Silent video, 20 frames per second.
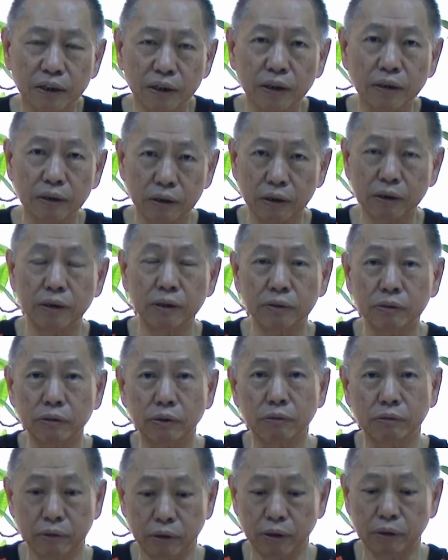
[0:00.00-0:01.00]
因为伊
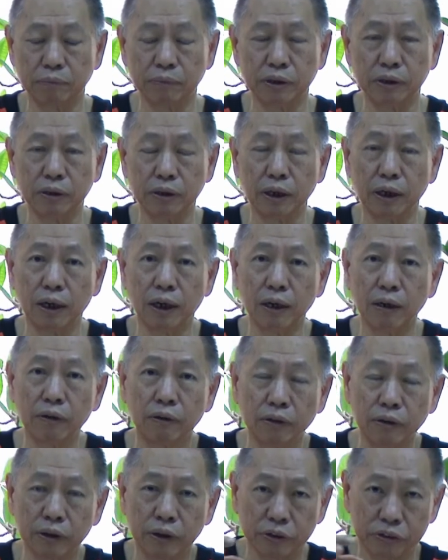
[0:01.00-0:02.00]
做济物件个
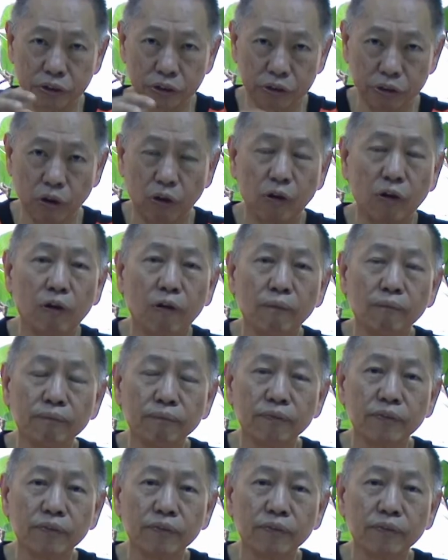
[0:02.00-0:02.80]
拢抗伫中国。